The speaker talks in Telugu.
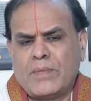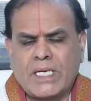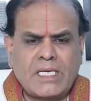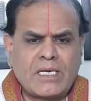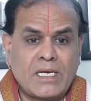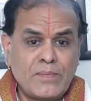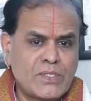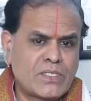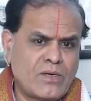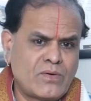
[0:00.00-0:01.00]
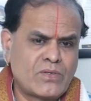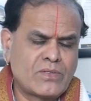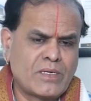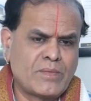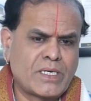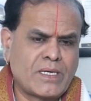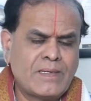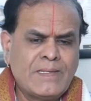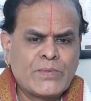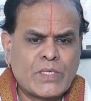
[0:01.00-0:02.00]
మనకి కనిపిస్తూ ఉంటుందన్నమాట
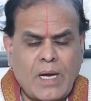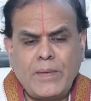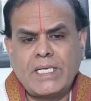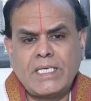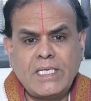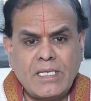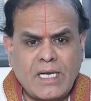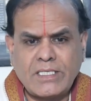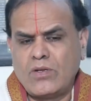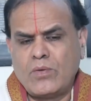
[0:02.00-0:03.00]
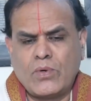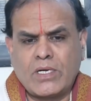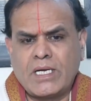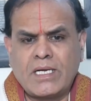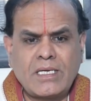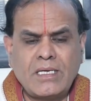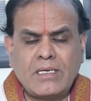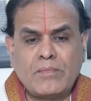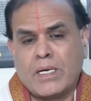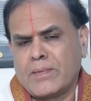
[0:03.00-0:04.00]
కాబట్టి ఈ రాశిలో పుట్టడానికి
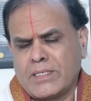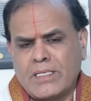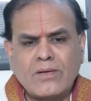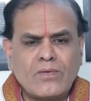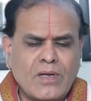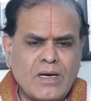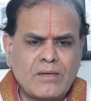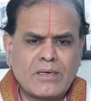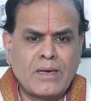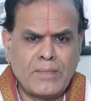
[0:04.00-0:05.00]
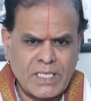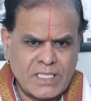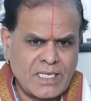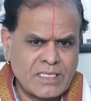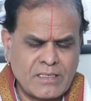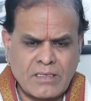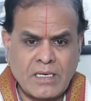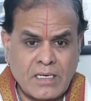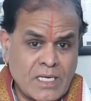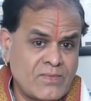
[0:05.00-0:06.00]
మనం అందరం కూడా గమనించాల్సి
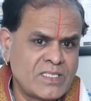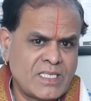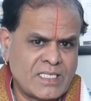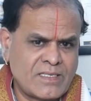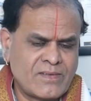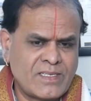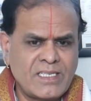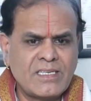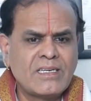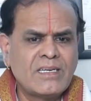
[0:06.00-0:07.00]
గర్వించాల్సినటువంటి